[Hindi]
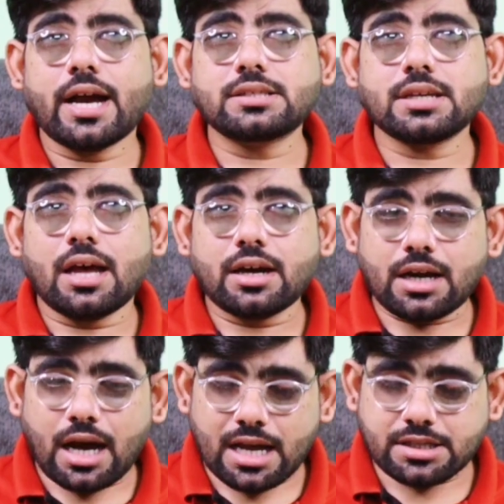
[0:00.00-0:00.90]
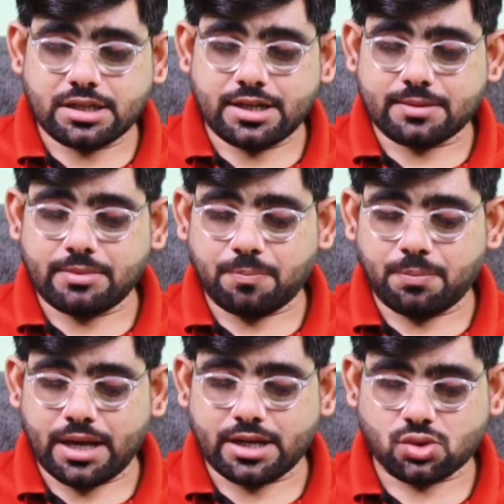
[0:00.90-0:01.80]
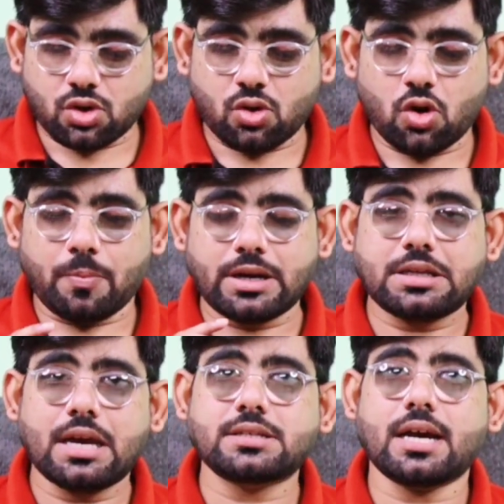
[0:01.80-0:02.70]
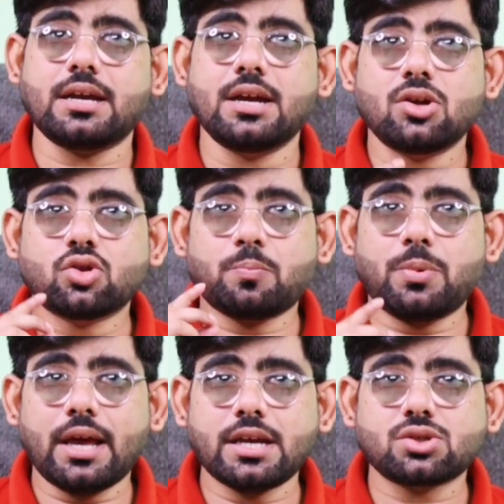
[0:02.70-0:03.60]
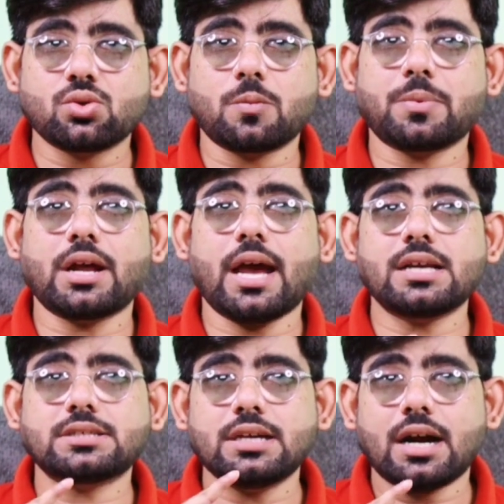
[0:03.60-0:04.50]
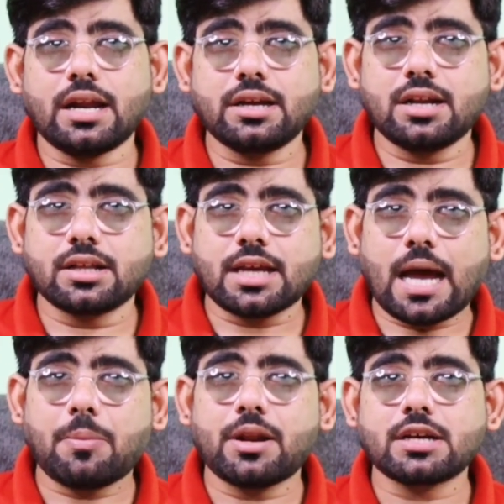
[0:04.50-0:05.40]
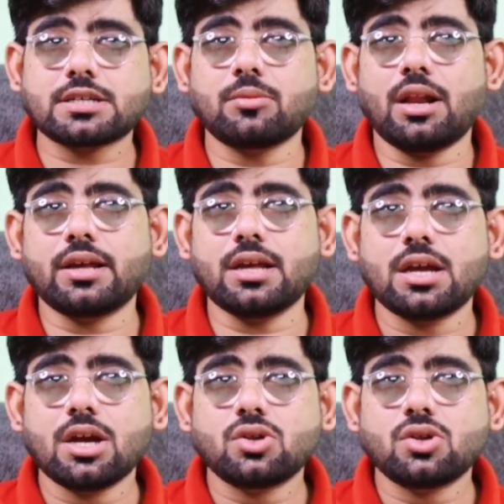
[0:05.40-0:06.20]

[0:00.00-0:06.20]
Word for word: गाइज अगर आज की डेट में प्ले स्टोर ओपन किया जाए तो प्ले स्टोर पर ऐसी अनगिनत एप्लीकेशन मिलेंगी